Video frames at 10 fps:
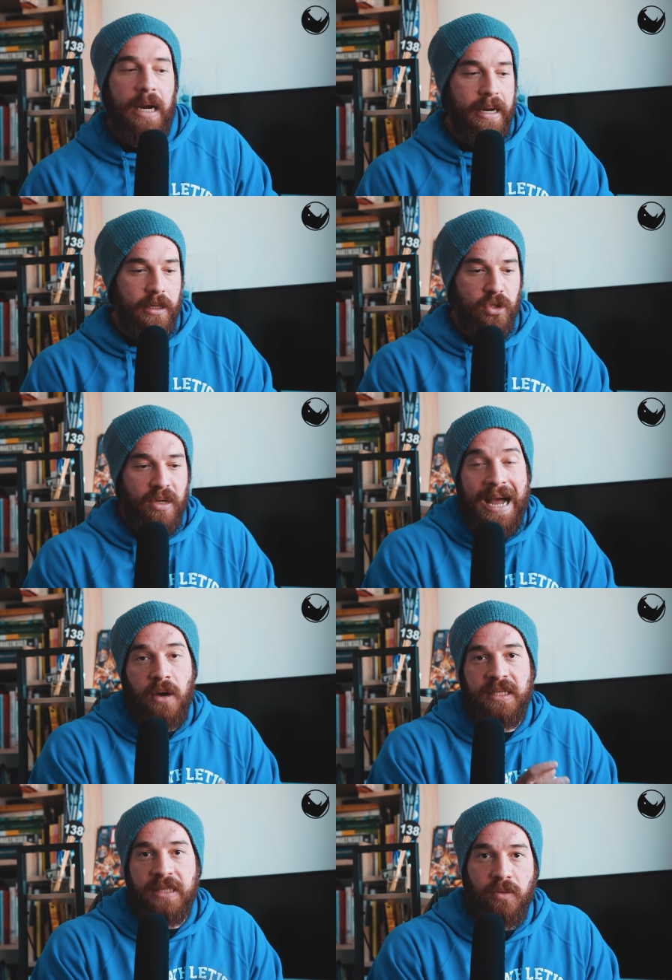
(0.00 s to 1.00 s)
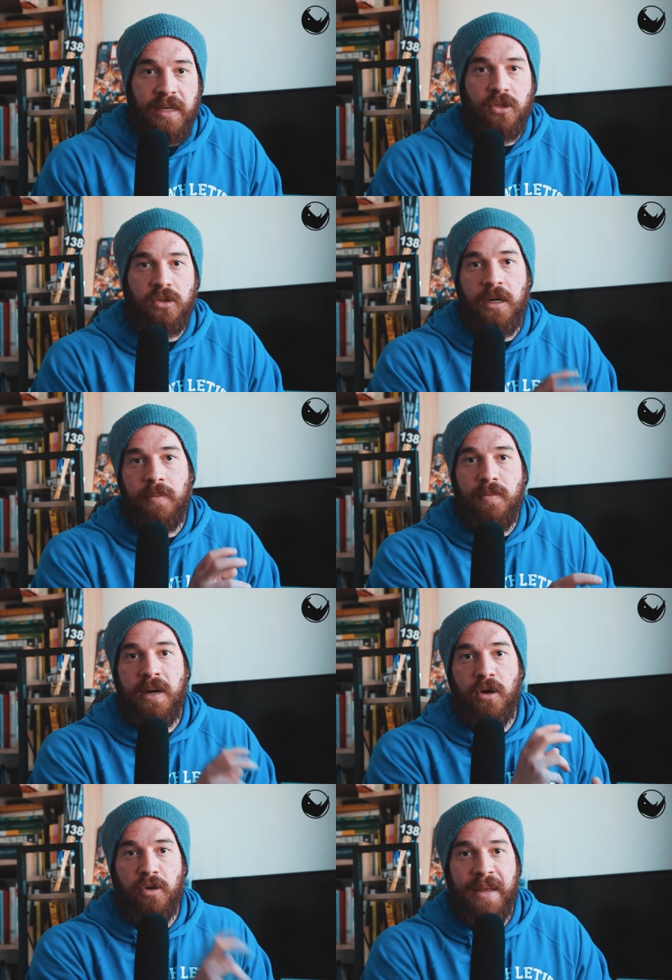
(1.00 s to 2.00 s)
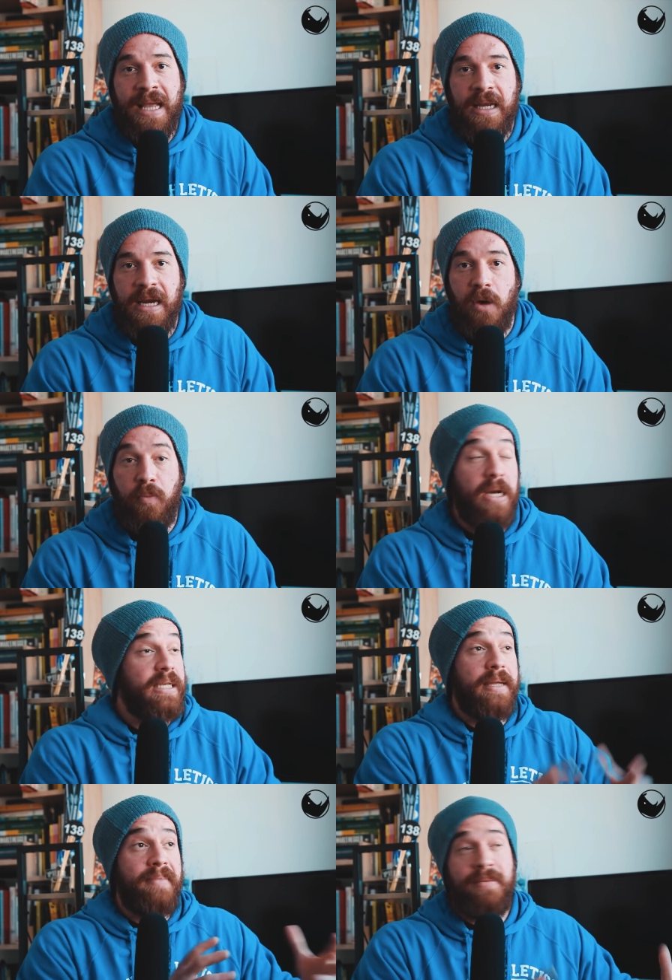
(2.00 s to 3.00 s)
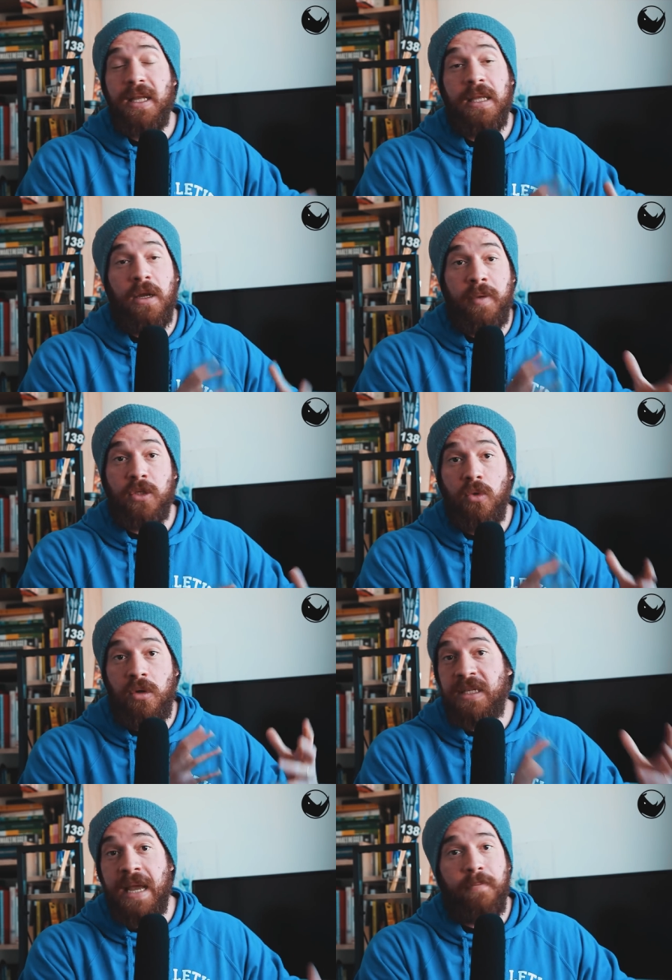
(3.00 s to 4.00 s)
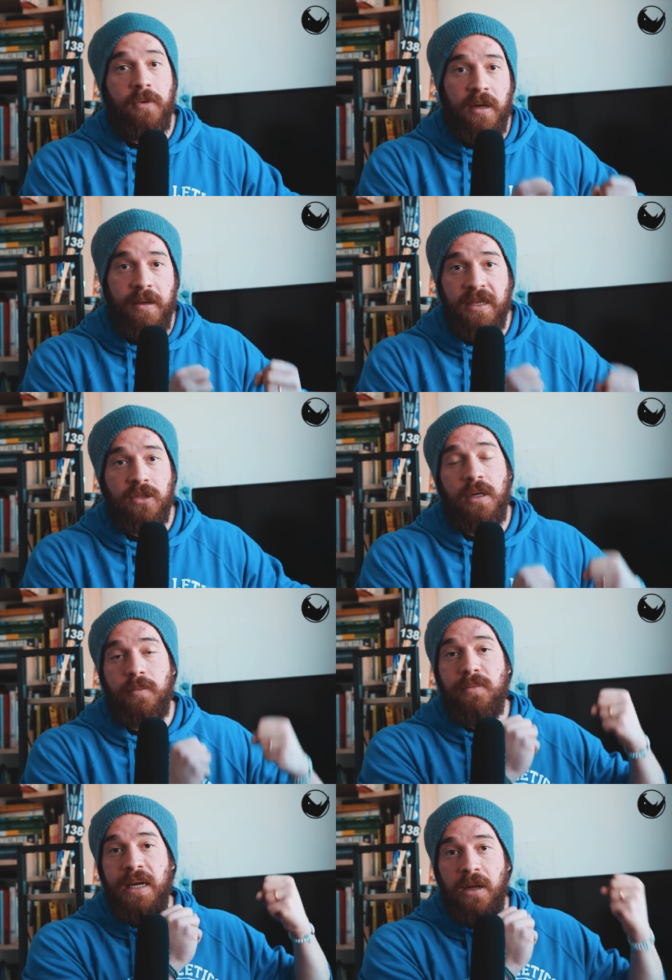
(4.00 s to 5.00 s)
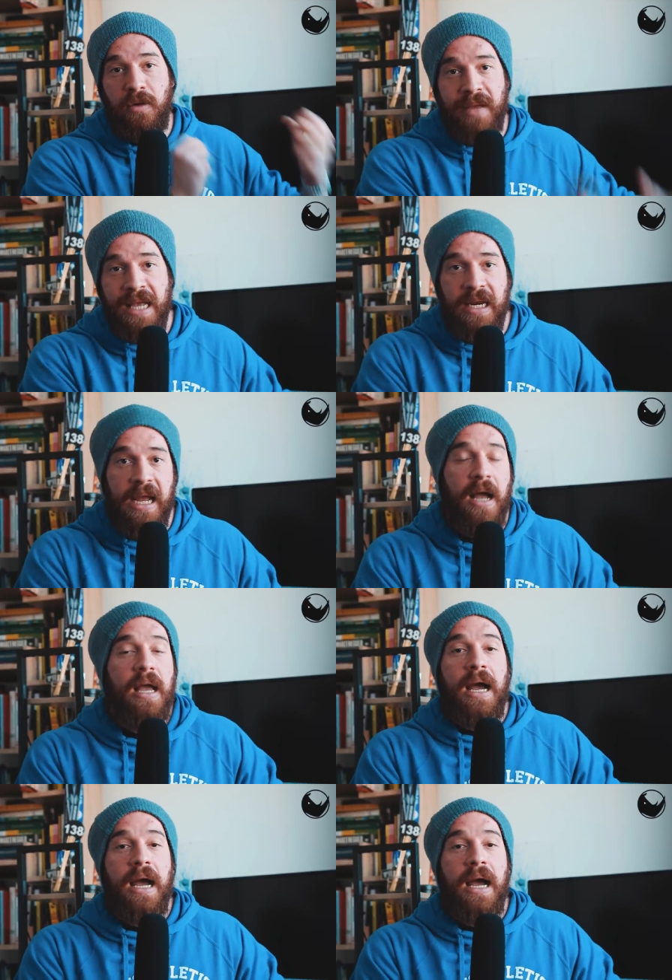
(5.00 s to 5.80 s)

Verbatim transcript: allora il riso gallo è stato messo nella bomba calorimetrica oppure gli stabilimenti hanno preso un loro sample e messo nella bomba calorimetrica,